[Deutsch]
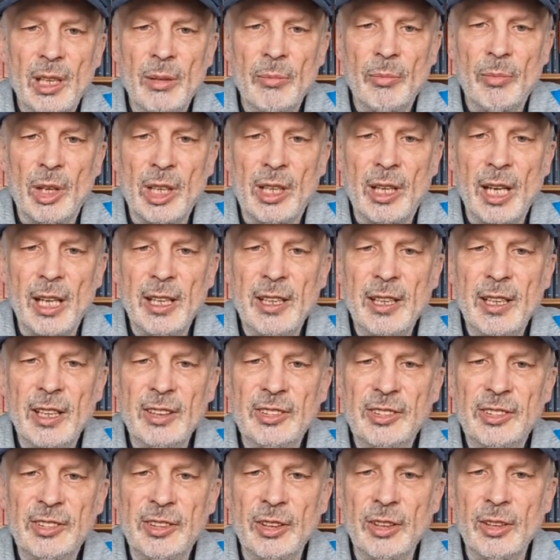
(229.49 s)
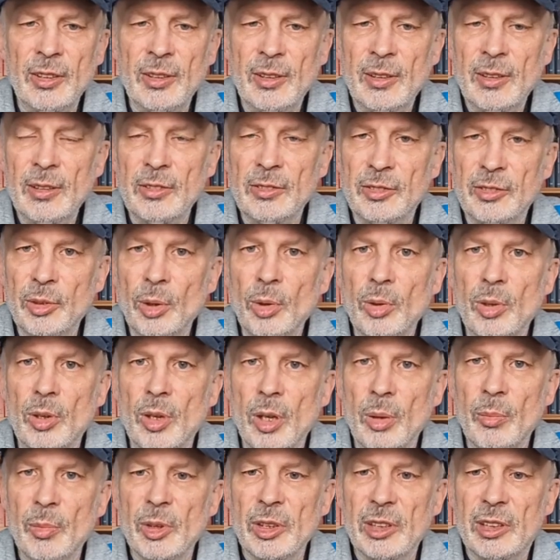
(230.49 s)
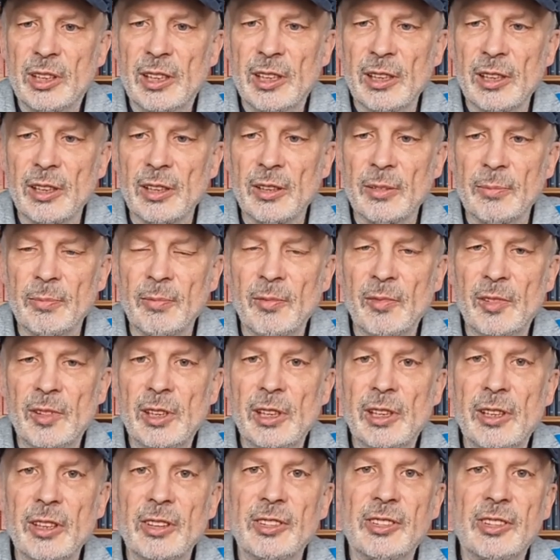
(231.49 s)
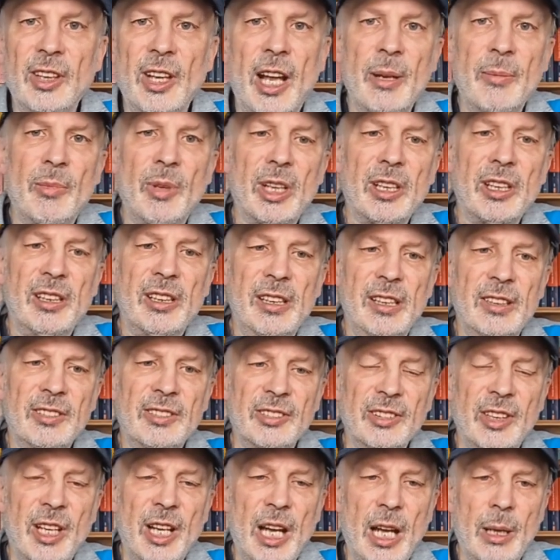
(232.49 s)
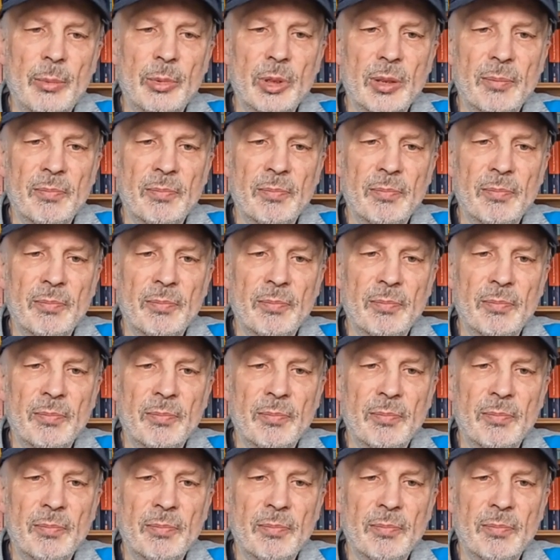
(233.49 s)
Man kann das so kommentieren, wie ich es einmal gelesen habe.